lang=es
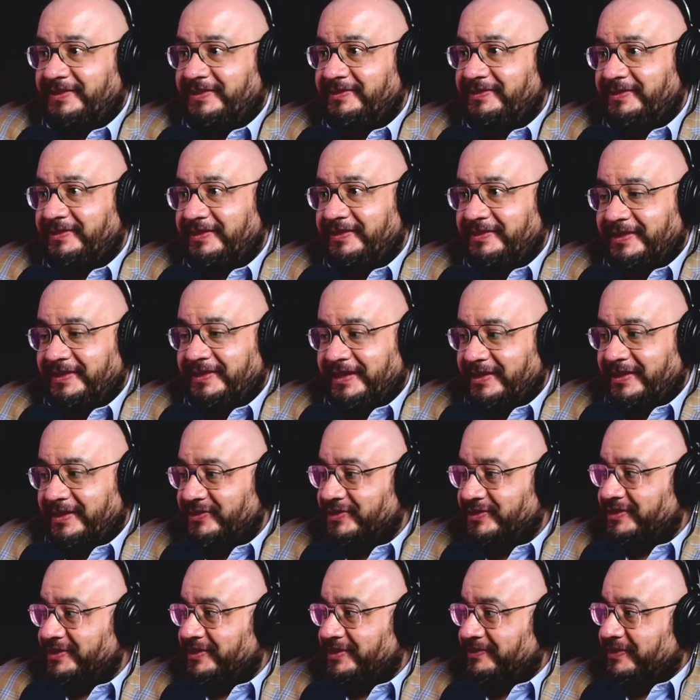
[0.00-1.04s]

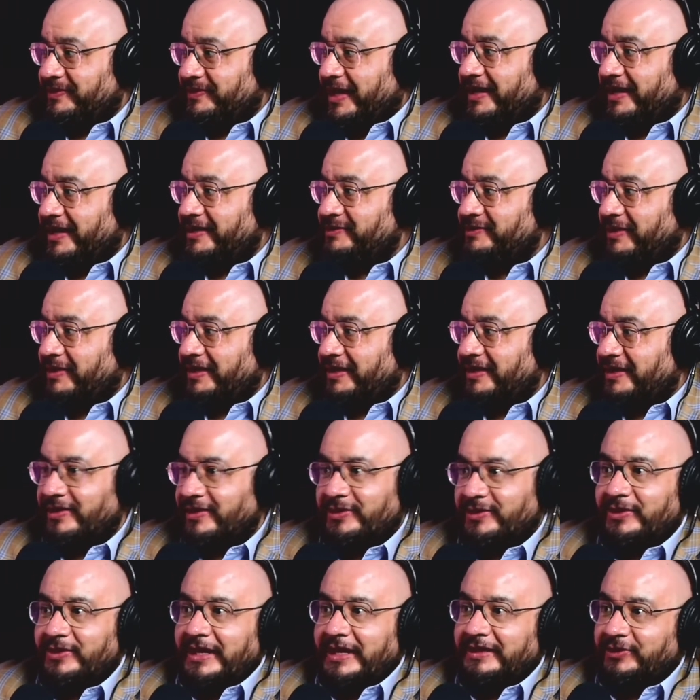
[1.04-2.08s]
digamos, ha respaldado a
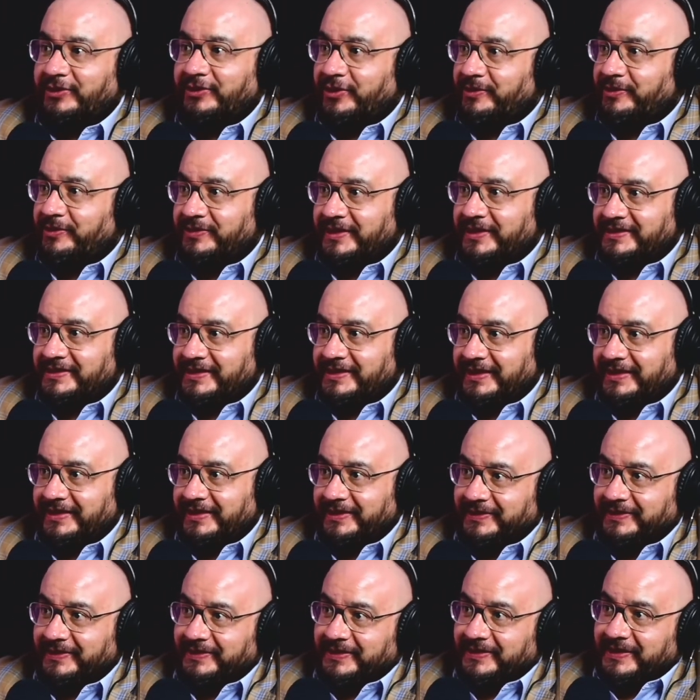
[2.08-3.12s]
Donald Trump
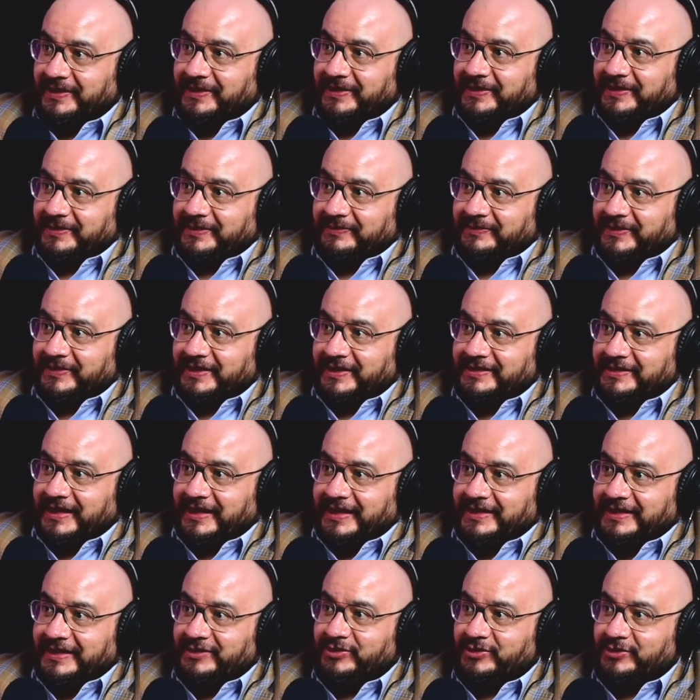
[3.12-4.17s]
desde, desde el
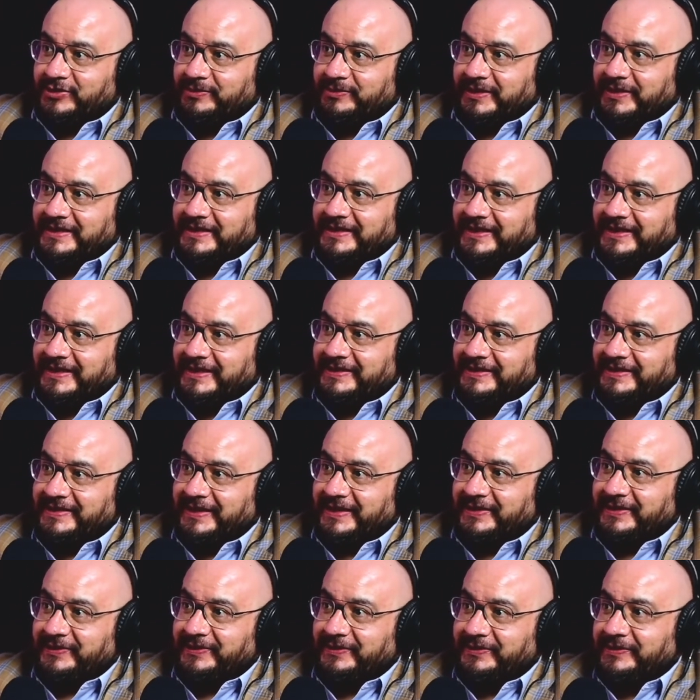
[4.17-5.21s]
inicio de su
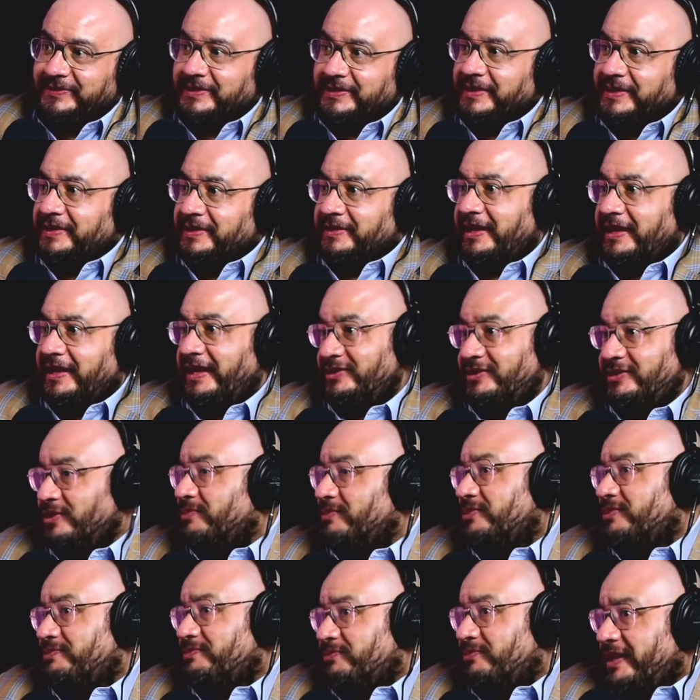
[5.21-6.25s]
presidencia, ¿no? Que eso
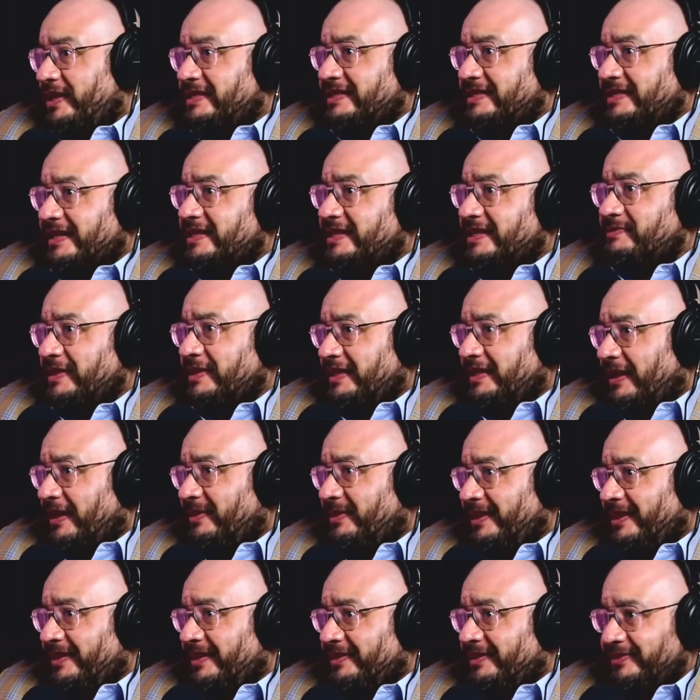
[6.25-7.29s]
pues puede ser
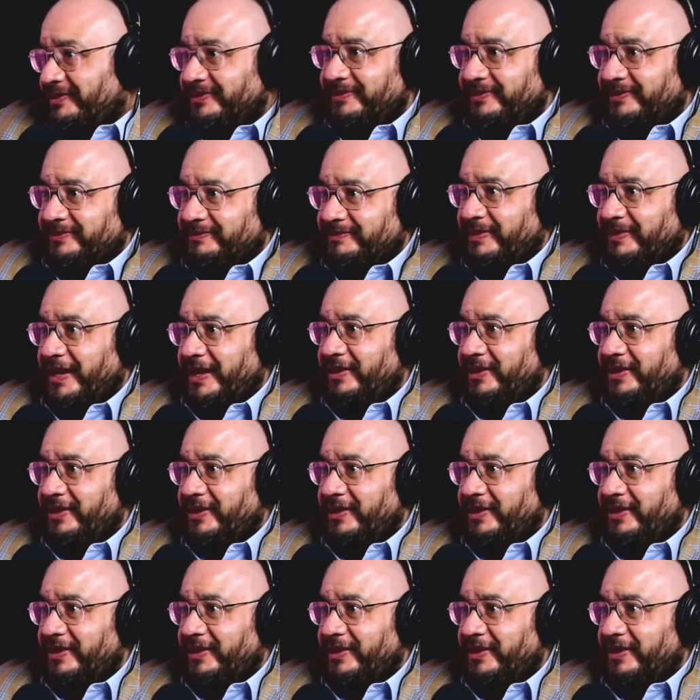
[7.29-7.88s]
respetable, ¿no? Pero